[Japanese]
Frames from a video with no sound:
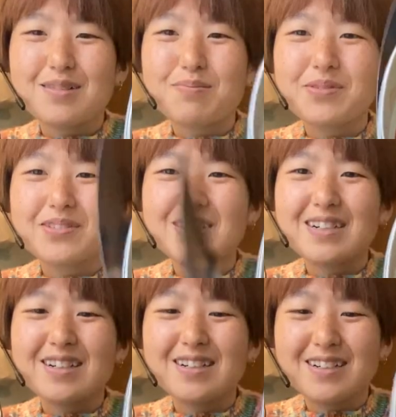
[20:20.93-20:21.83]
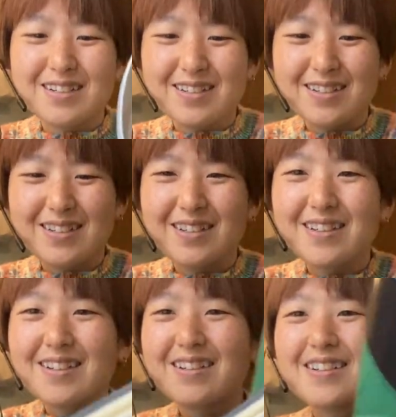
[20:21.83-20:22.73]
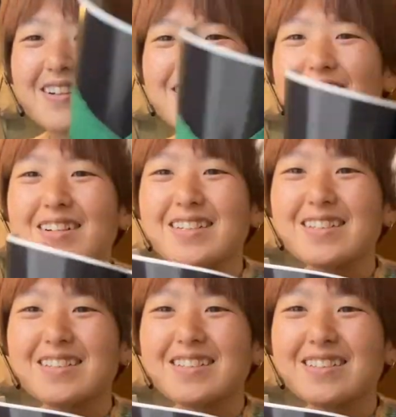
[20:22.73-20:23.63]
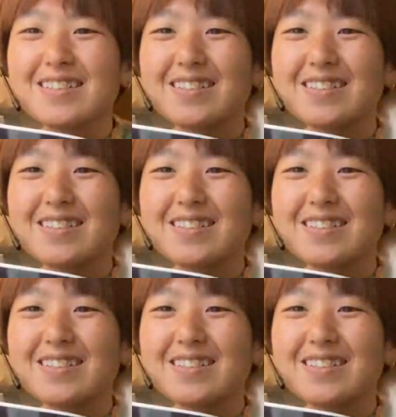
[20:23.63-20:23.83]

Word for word: 本が可愛いです